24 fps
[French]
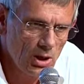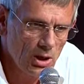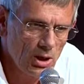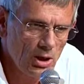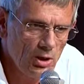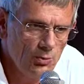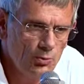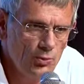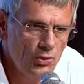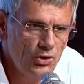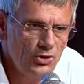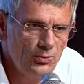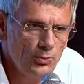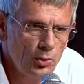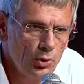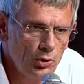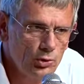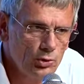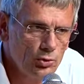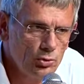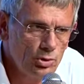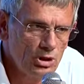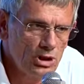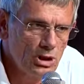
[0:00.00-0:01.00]
et puisse
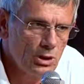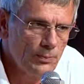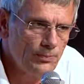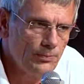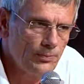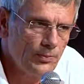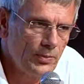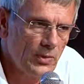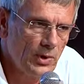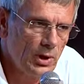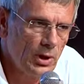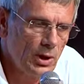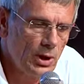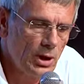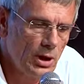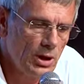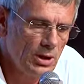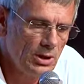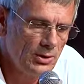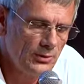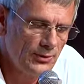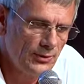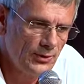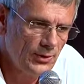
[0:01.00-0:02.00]
produire un
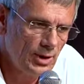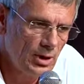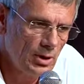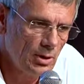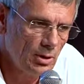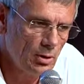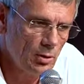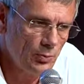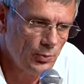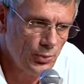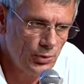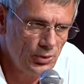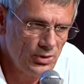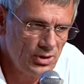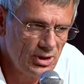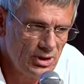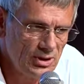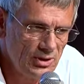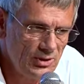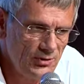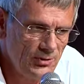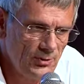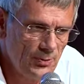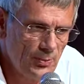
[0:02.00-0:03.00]
effet
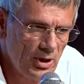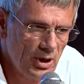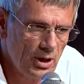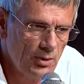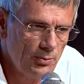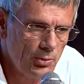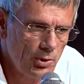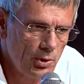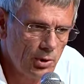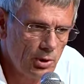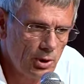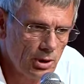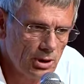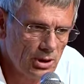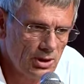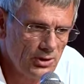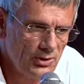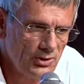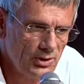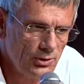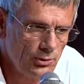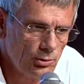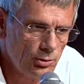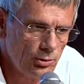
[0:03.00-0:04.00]
positif par rapport à
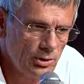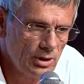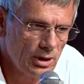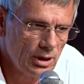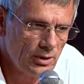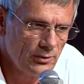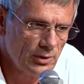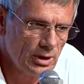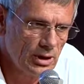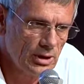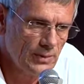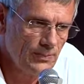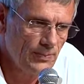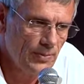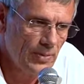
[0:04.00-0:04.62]
l'organisation du travail